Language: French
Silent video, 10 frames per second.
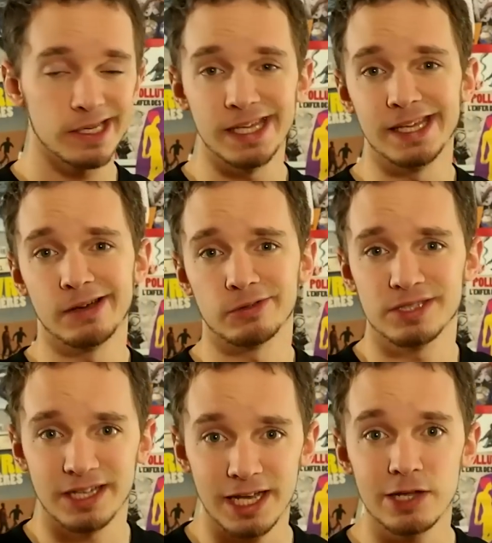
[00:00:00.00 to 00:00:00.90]
et en
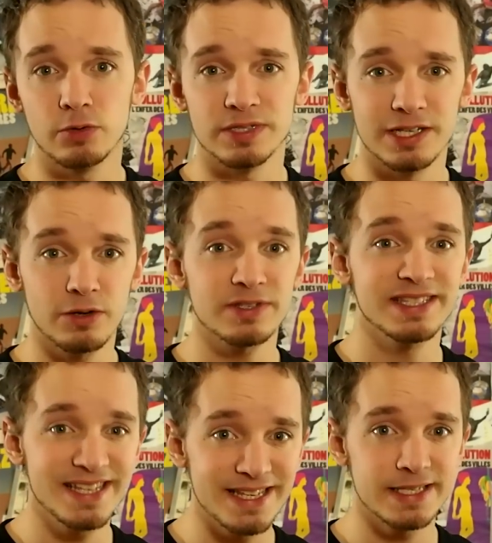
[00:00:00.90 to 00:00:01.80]
tirer les conséquences
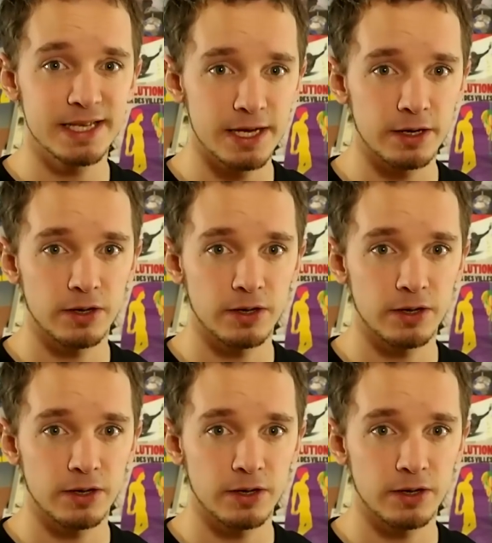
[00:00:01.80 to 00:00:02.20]
nécessaires.